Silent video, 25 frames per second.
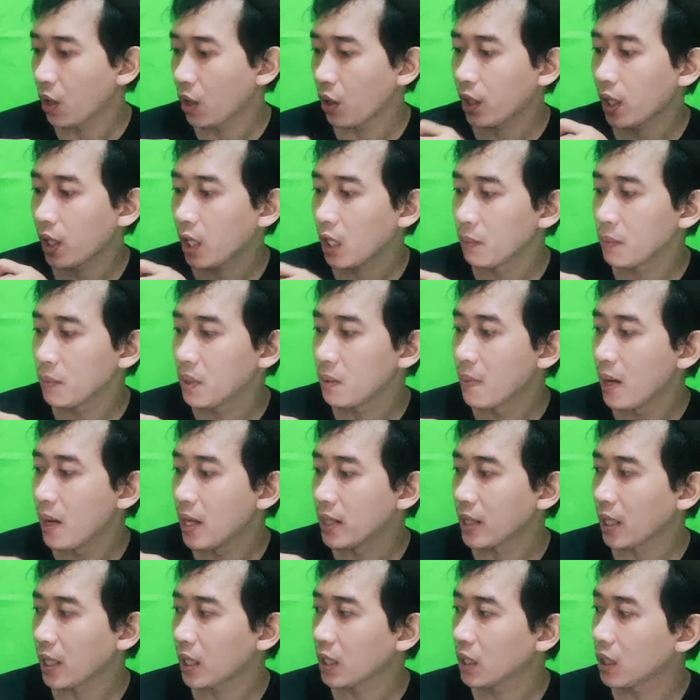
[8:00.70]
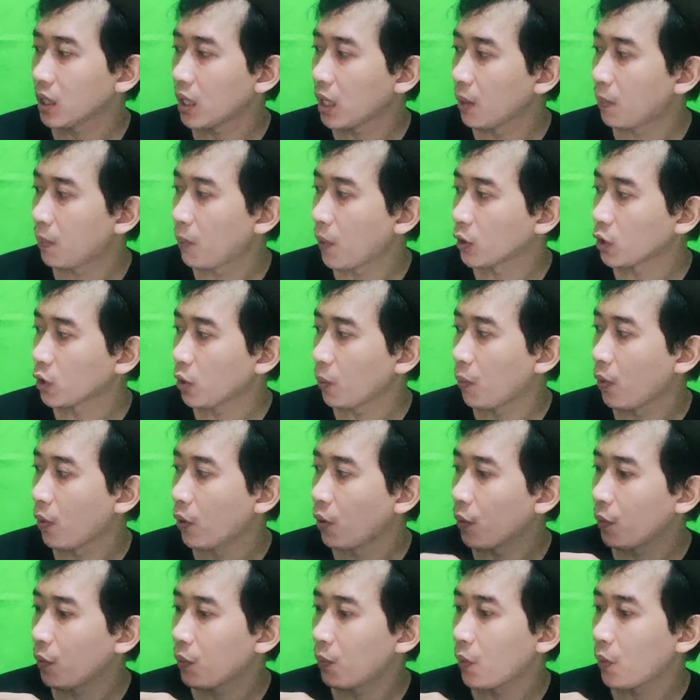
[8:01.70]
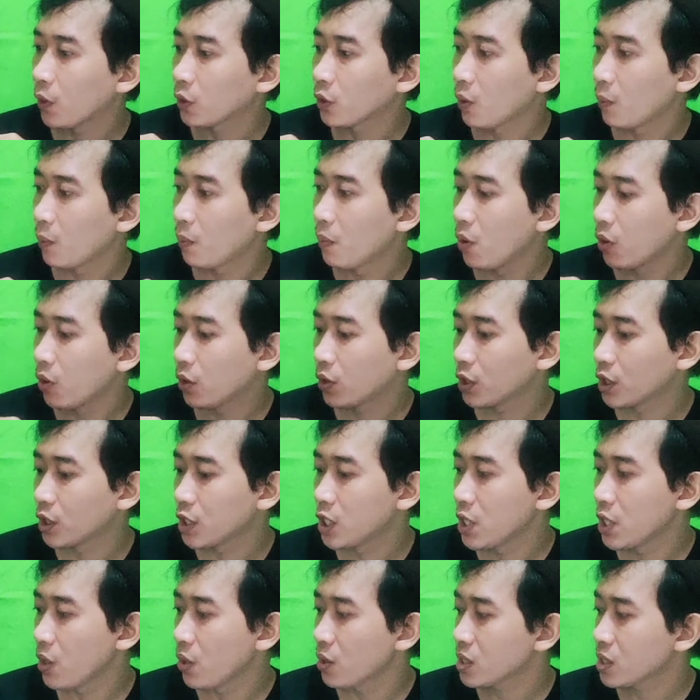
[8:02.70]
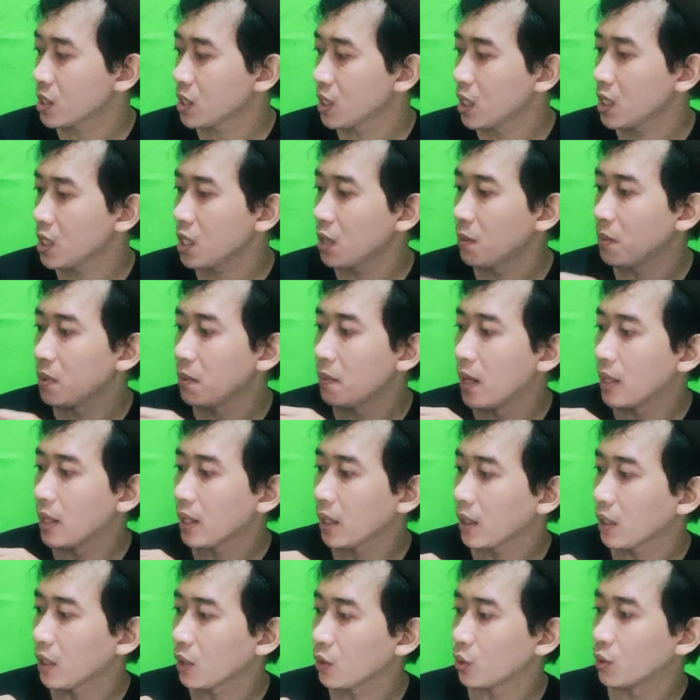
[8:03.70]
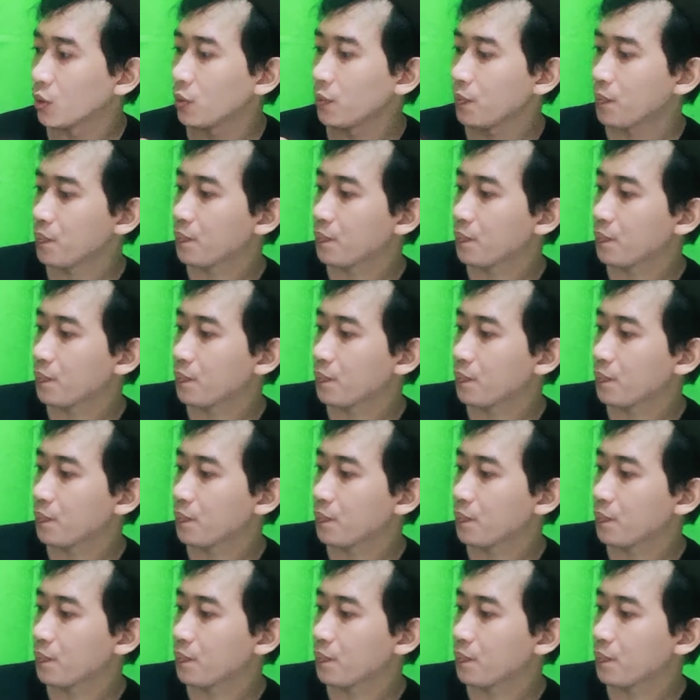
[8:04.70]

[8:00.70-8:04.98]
Oke, lebih banyak foto foto box Gios sih lebih banyak itu